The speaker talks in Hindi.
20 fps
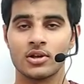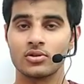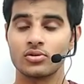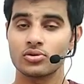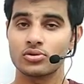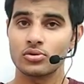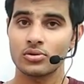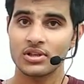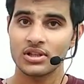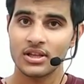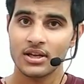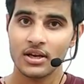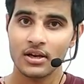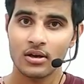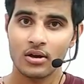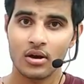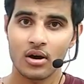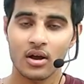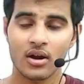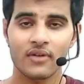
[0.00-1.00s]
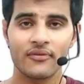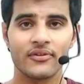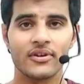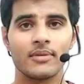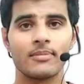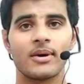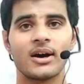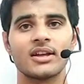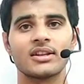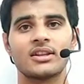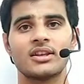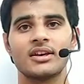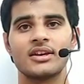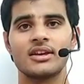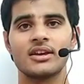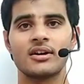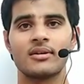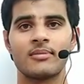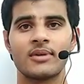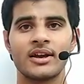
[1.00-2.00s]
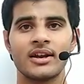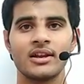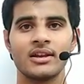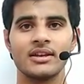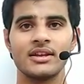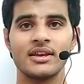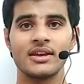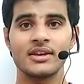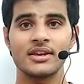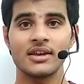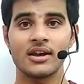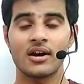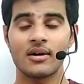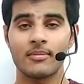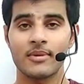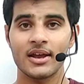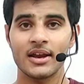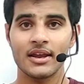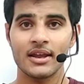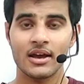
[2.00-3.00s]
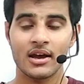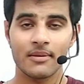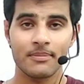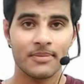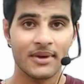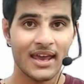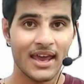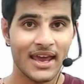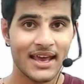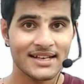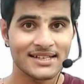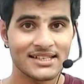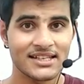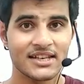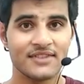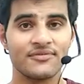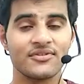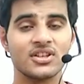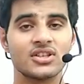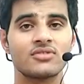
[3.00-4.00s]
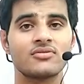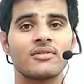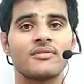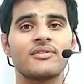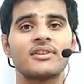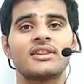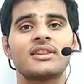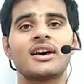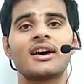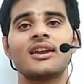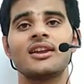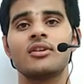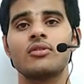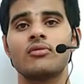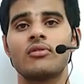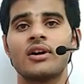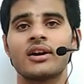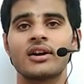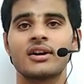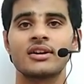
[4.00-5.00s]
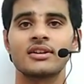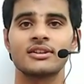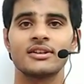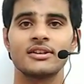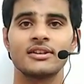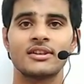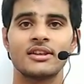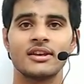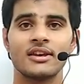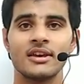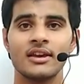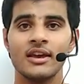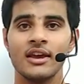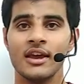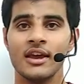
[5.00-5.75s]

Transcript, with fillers: दोस्तों कितने गौरव की बात है ये हमारे लिए कि हमारे यहाँ पे ऐसे विश्वविद्यालय हुआ करते थे